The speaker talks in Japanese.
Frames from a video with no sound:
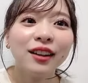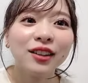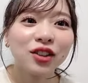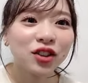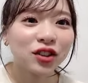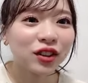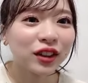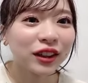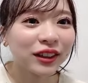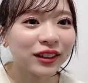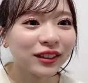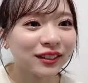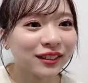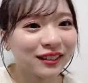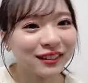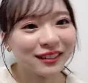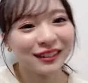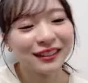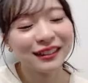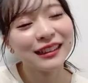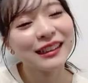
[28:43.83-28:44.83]
ちょっと
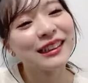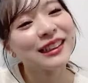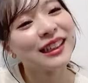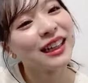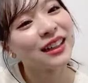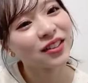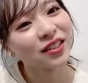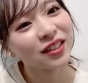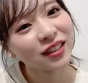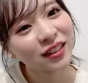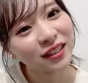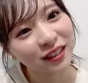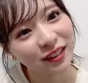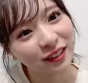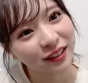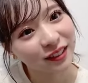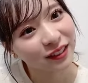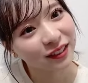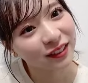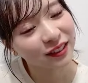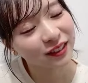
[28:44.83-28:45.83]
あ
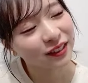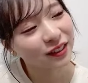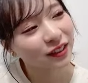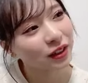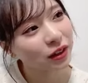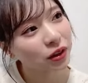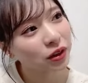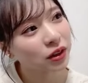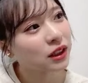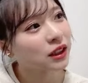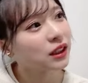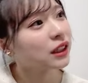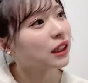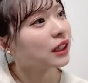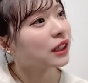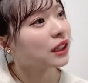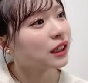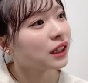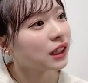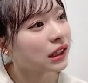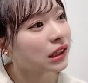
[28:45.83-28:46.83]
のー、個人
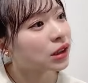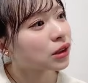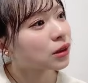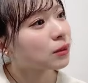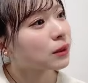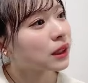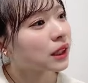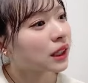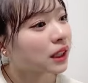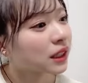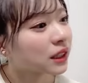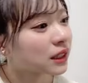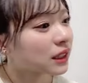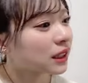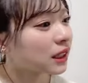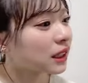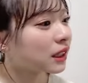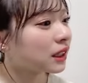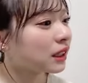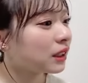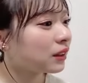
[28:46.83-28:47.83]
的に趣味な時
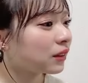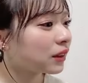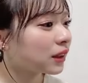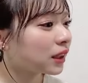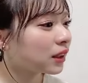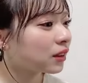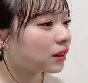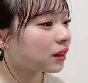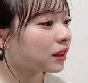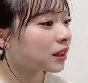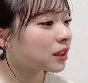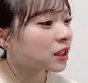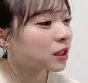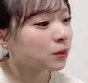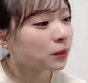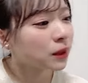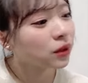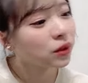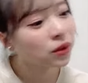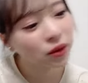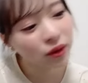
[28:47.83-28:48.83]
間にはなってし
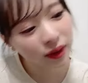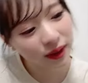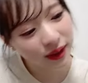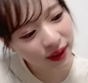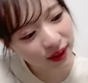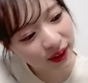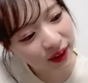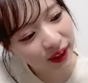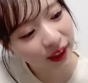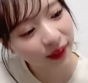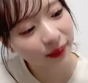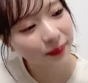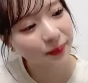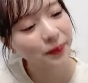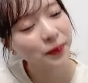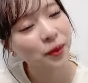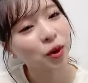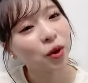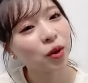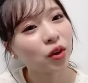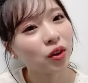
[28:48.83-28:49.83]
まうのですが
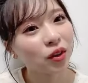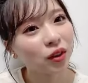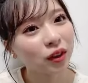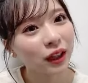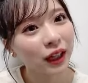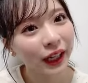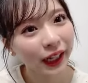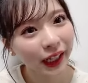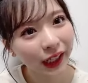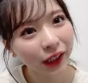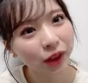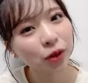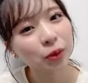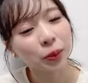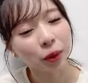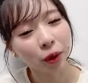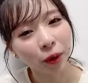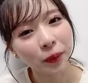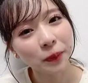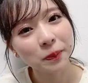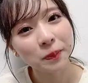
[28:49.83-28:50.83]
もうカード
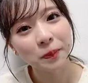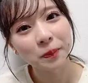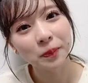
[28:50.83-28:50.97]
も